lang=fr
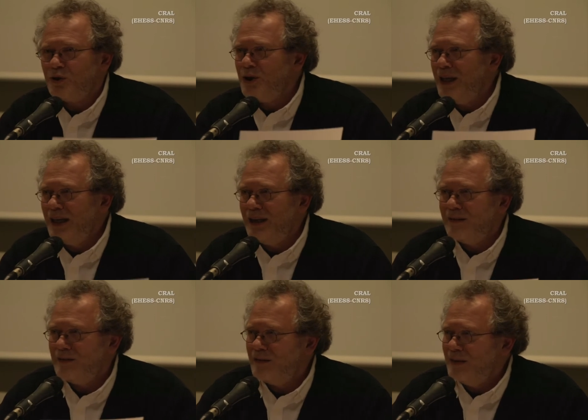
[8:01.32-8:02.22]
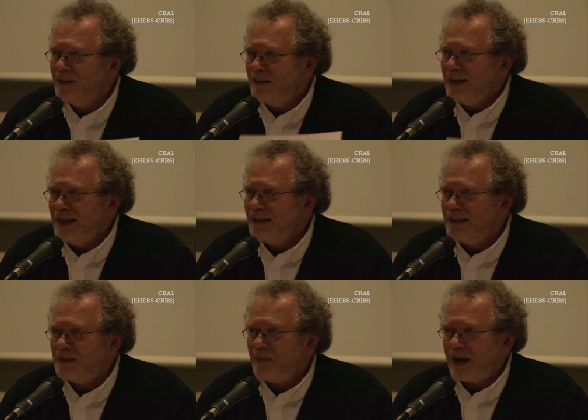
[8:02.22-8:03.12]
connais, euh, ils
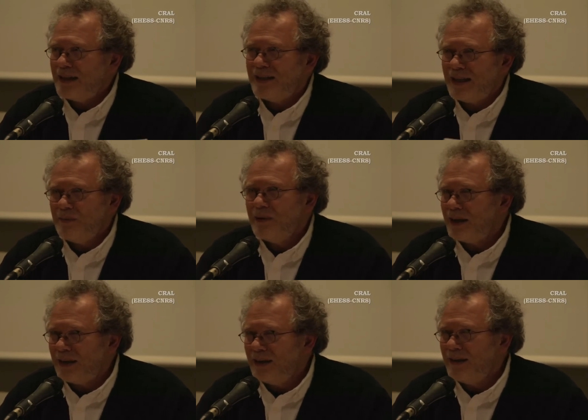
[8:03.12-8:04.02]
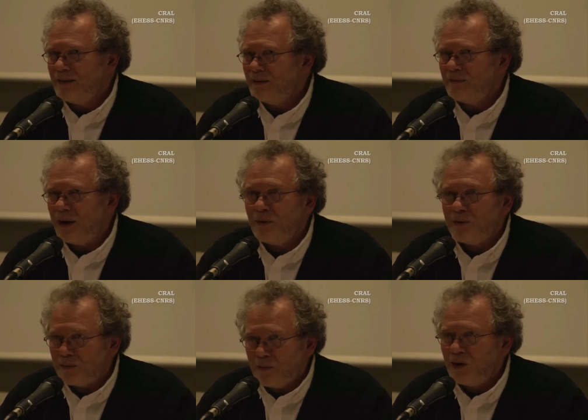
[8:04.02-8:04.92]
disparaissent des librairies euh,
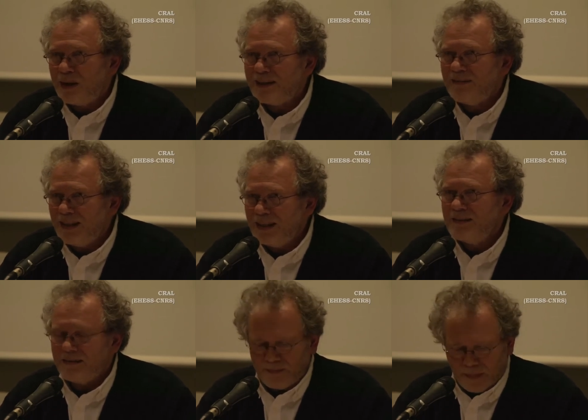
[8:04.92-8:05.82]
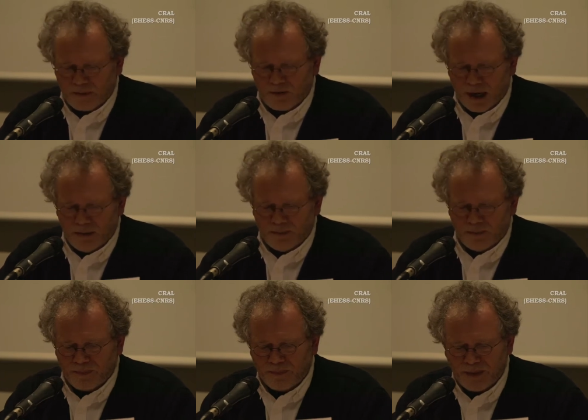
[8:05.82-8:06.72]
malheureusement assez vite. Voilà.
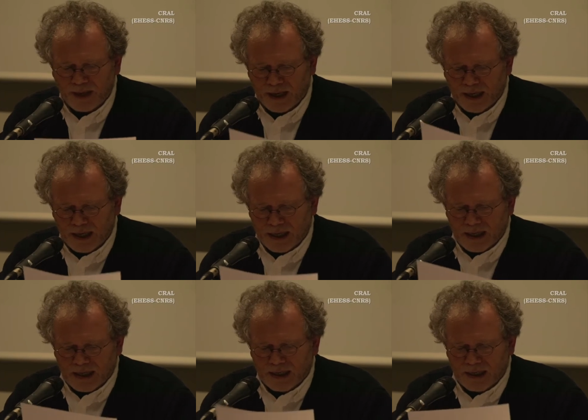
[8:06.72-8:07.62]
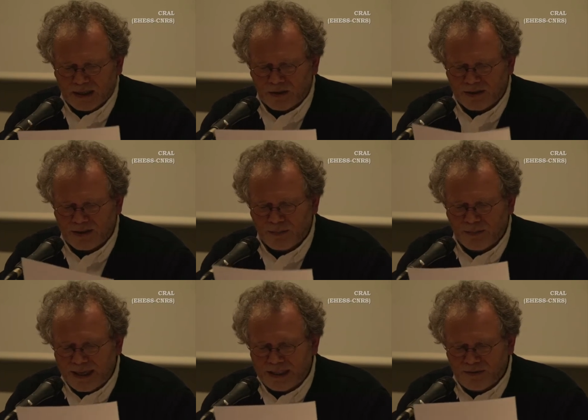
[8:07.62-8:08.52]
Dans ces
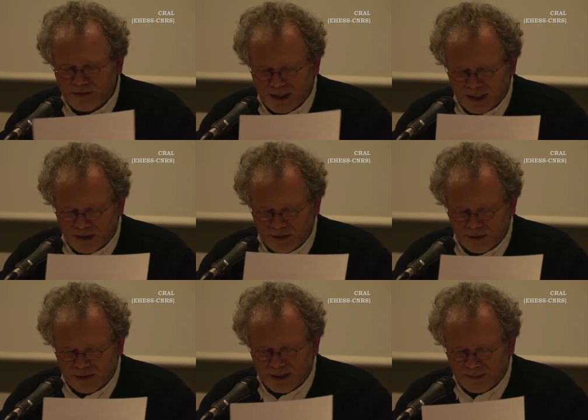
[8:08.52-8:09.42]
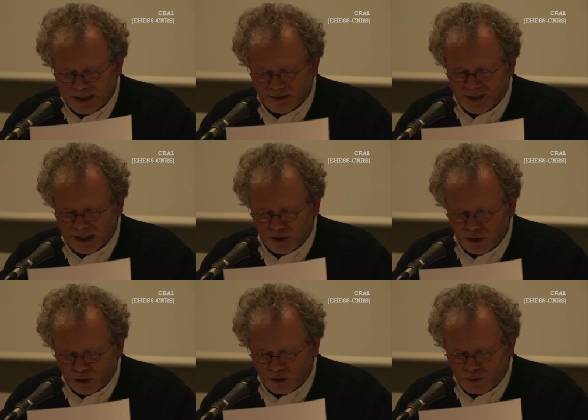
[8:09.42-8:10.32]
magnifiques, ces magnifiques
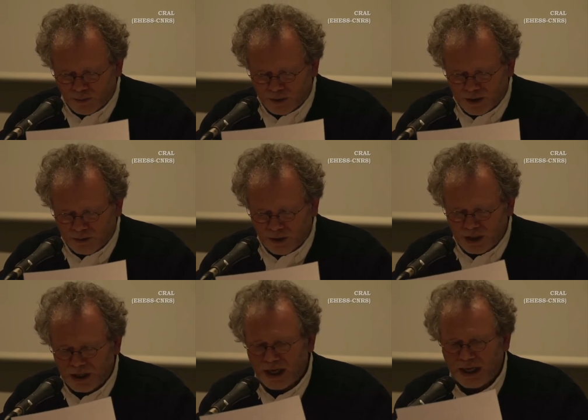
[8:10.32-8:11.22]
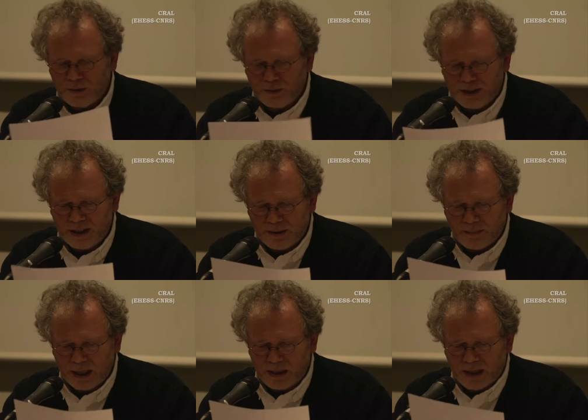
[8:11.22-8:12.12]
notes pour une histoire générale du
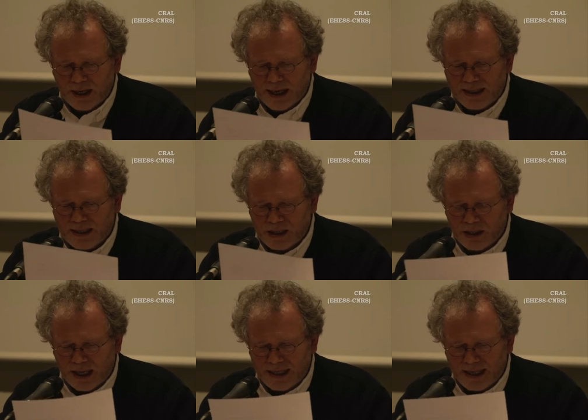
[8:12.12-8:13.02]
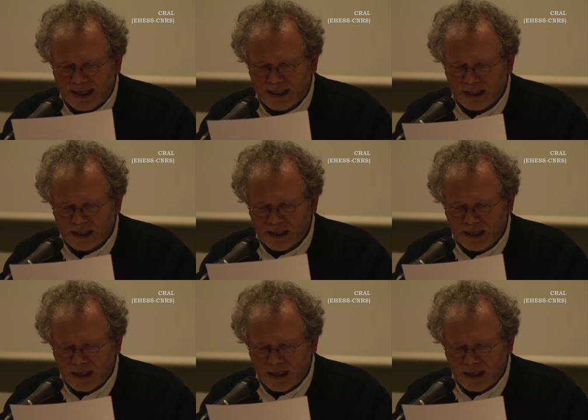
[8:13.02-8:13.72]
cinéma, Eisenstein écrit